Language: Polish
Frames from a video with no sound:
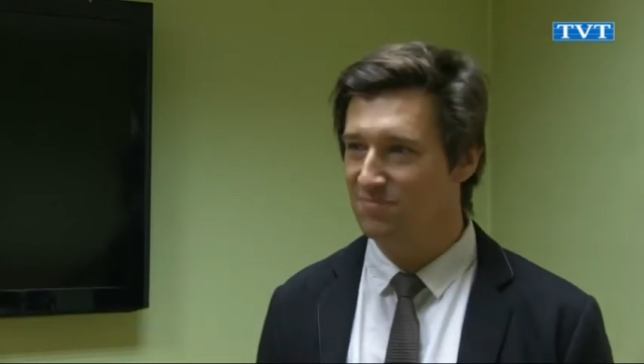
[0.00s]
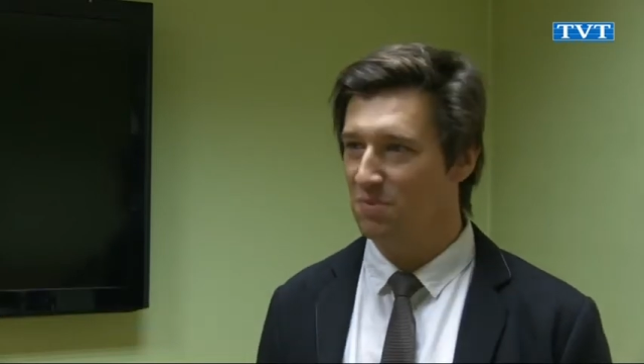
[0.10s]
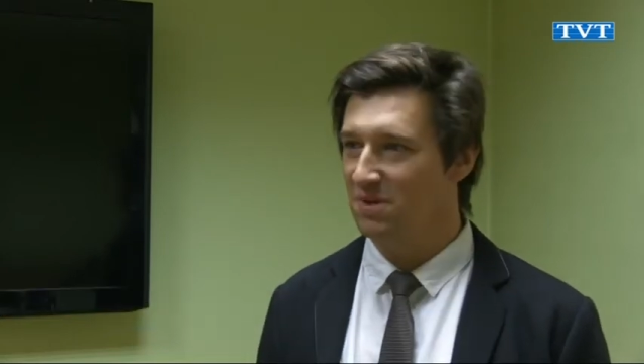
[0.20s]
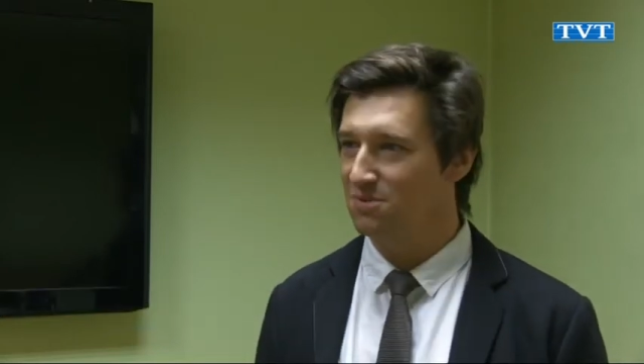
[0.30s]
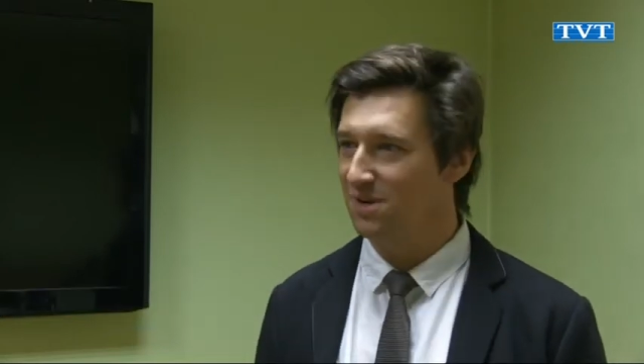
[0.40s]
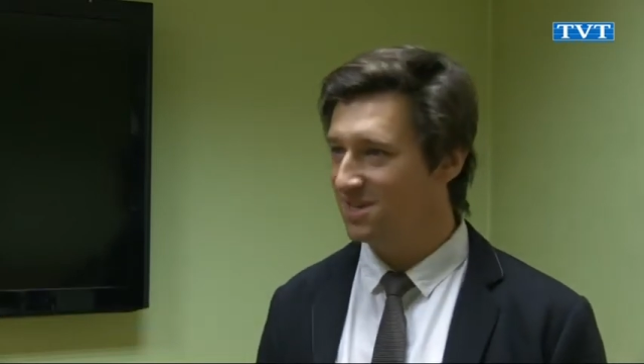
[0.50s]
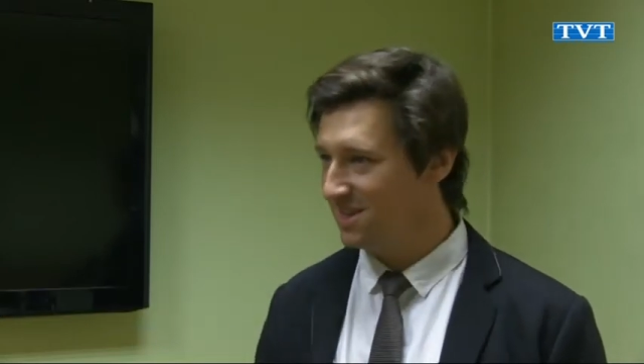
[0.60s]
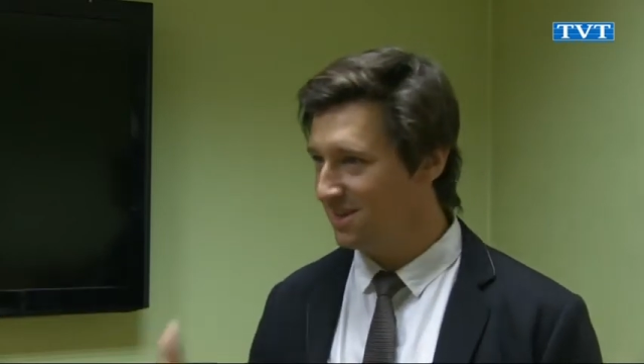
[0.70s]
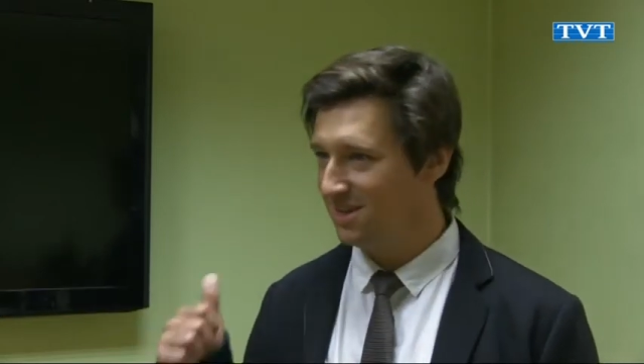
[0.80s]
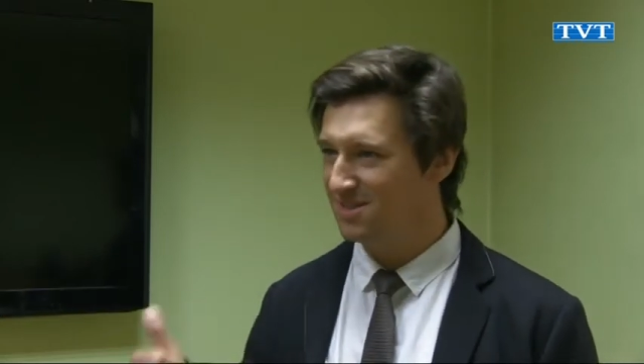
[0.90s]
popatrzyła się
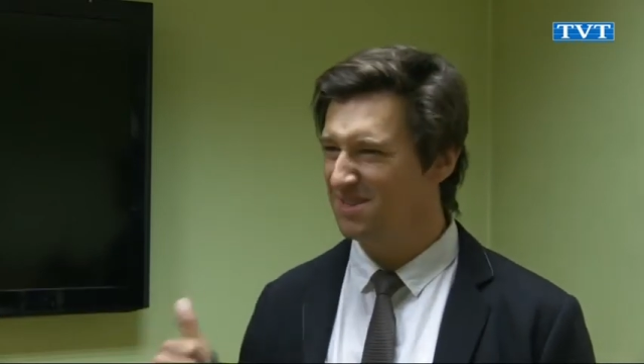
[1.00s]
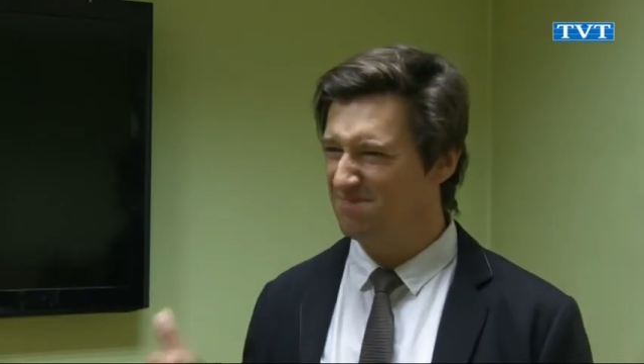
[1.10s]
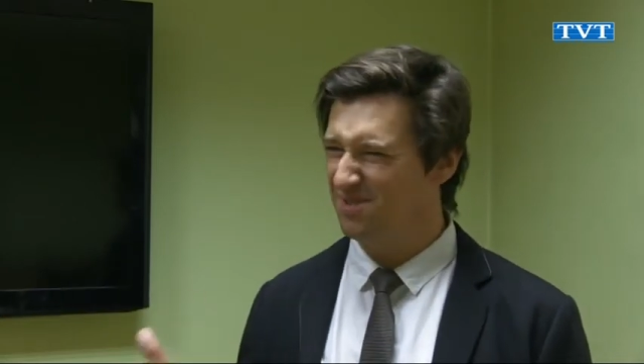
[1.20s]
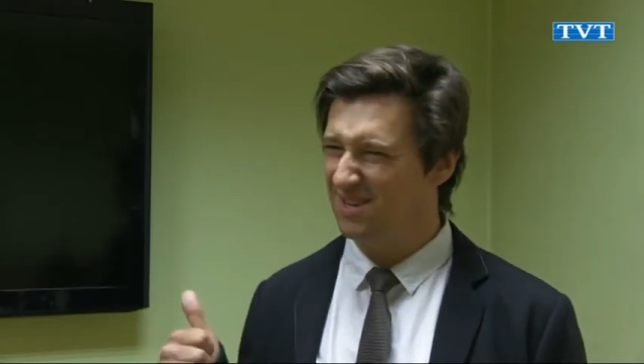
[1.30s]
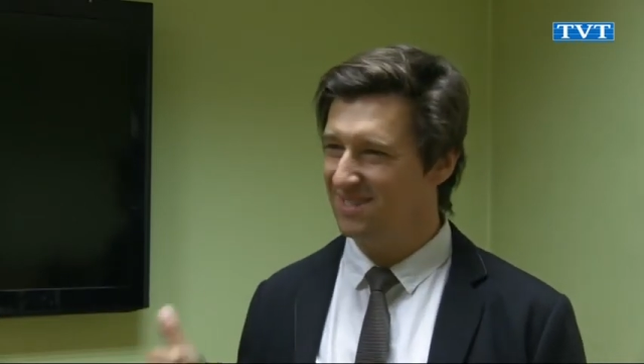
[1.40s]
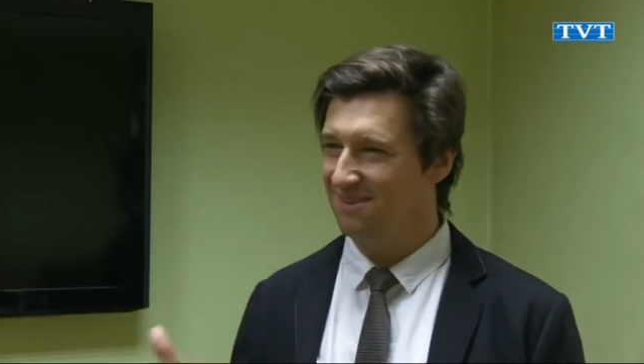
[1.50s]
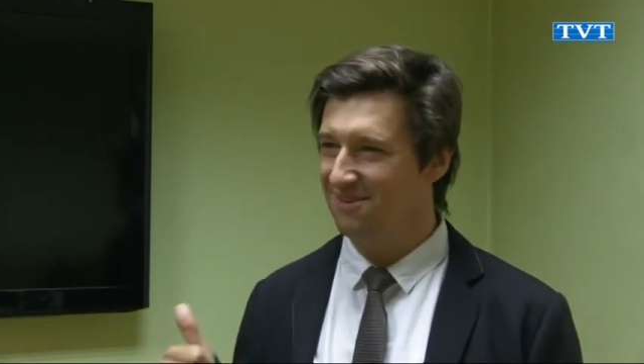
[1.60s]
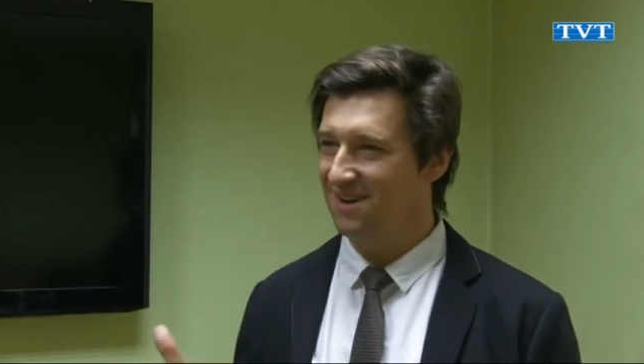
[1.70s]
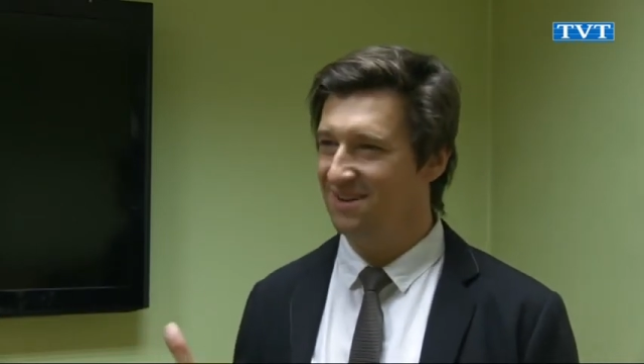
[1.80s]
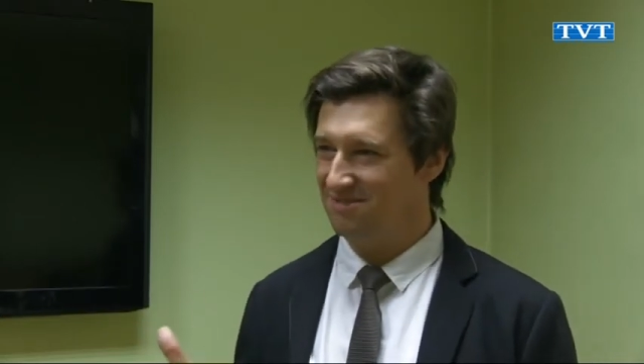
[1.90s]
na nas i
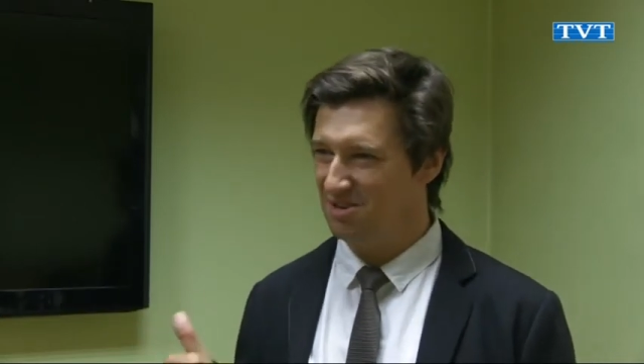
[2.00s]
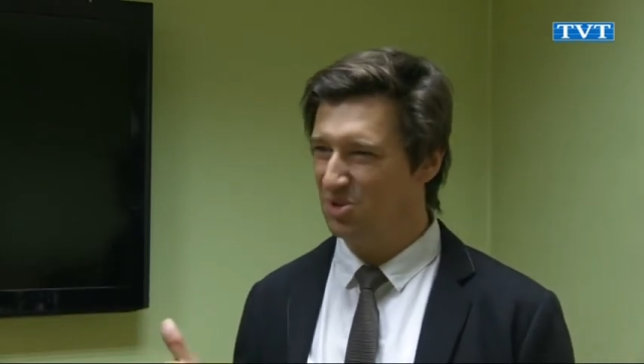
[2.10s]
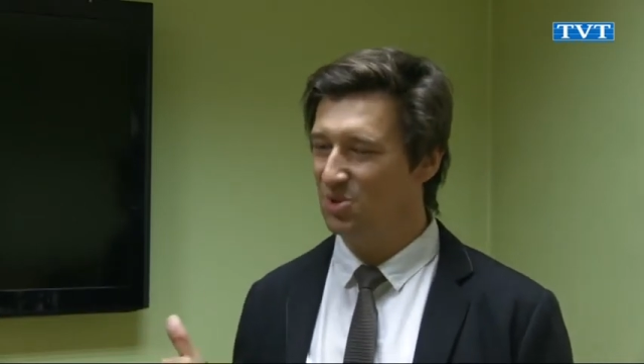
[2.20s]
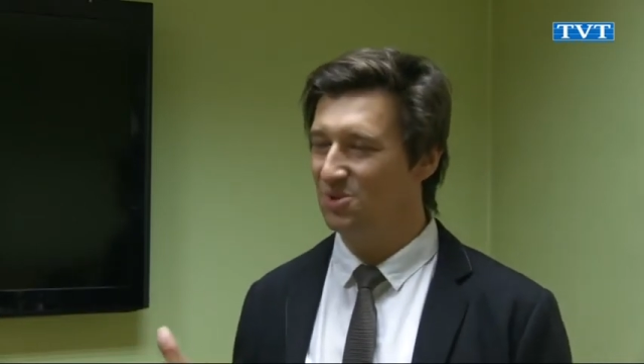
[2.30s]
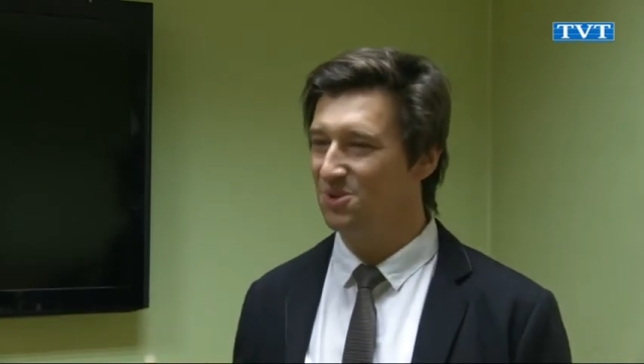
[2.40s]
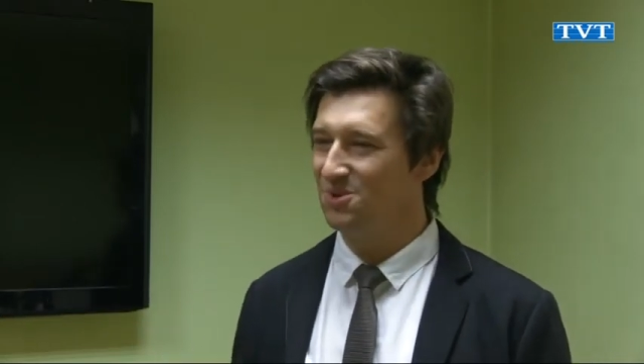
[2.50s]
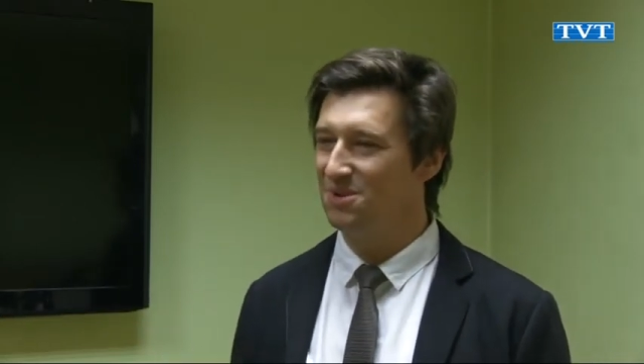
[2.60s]
pokazała kciuk do góry